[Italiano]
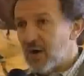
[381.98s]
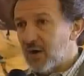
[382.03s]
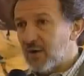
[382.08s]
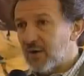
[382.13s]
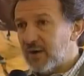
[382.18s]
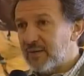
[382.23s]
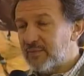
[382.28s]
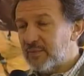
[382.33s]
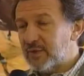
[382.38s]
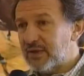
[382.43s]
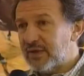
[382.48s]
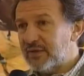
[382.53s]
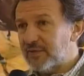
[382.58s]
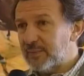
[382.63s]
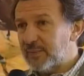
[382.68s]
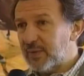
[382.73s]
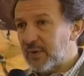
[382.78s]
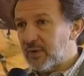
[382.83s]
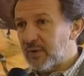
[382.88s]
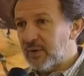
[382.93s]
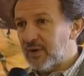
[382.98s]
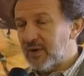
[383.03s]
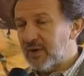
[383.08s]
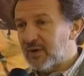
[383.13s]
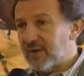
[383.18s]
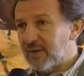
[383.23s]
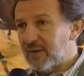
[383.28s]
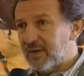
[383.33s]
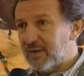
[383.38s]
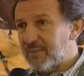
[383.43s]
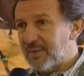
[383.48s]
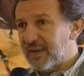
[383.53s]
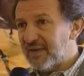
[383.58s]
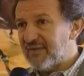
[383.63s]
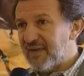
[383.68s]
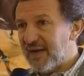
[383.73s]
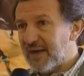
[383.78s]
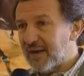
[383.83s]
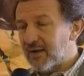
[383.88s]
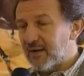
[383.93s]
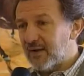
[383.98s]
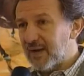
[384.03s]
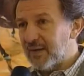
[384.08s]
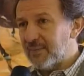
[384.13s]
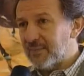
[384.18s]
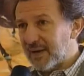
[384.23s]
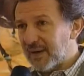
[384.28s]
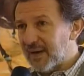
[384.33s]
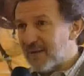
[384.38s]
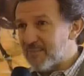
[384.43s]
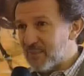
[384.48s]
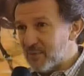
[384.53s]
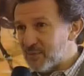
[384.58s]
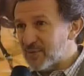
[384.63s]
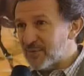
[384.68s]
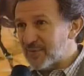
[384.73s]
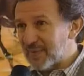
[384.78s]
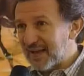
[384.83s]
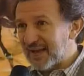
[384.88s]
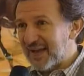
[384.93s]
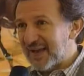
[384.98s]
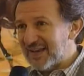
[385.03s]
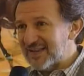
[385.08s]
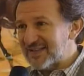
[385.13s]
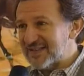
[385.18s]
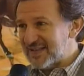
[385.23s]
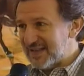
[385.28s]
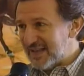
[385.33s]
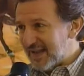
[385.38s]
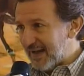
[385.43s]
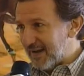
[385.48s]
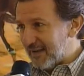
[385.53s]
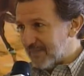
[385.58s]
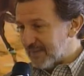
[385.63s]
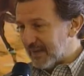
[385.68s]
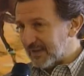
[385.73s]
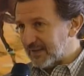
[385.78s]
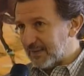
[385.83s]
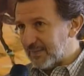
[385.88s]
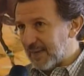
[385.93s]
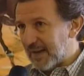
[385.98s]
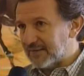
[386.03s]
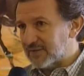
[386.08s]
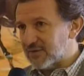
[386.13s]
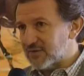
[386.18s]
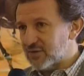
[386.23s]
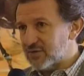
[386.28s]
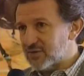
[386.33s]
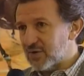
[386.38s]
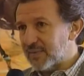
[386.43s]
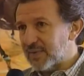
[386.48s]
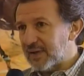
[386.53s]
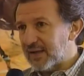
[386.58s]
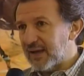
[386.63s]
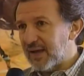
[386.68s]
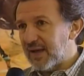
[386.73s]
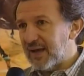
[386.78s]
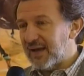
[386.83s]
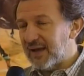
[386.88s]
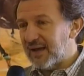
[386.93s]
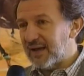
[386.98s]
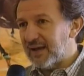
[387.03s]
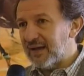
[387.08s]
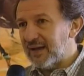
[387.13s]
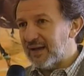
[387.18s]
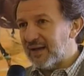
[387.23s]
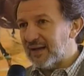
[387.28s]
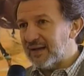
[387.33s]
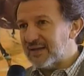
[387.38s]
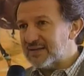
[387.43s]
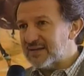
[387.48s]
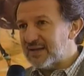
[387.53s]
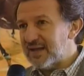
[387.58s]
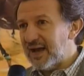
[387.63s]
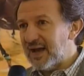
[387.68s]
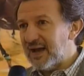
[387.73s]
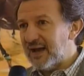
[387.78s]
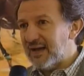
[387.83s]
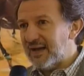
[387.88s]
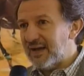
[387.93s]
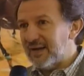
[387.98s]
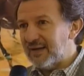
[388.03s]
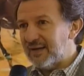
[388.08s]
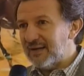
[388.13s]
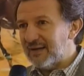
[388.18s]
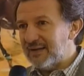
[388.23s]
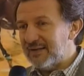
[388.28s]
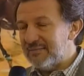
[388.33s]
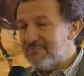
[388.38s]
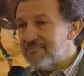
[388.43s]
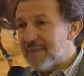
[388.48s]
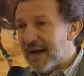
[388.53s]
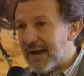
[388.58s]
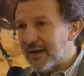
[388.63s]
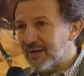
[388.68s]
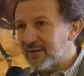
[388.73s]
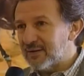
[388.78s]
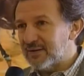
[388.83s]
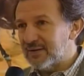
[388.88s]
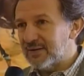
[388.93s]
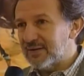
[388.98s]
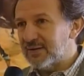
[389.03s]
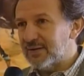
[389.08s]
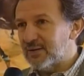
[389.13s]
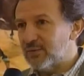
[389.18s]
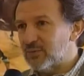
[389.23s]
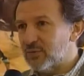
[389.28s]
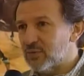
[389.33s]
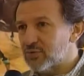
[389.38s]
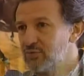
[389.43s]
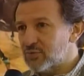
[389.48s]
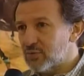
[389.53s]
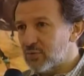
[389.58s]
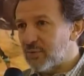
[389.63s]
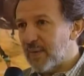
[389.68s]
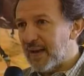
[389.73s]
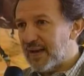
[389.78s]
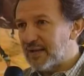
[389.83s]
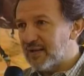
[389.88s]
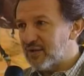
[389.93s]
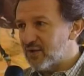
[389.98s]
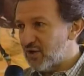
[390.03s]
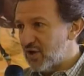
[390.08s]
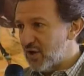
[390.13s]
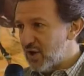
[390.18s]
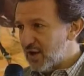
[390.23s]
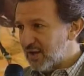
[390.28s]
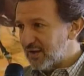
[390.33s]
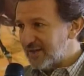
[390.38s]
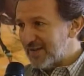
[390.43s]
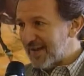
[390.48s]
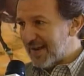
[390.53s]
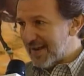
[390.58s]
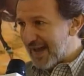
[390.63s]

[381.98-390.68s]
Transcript: Ora il motivo però eh, per farlo è per l'appunto perché si è matematici, cioè perché eh, si ha eh, in mano eh, uno strumento di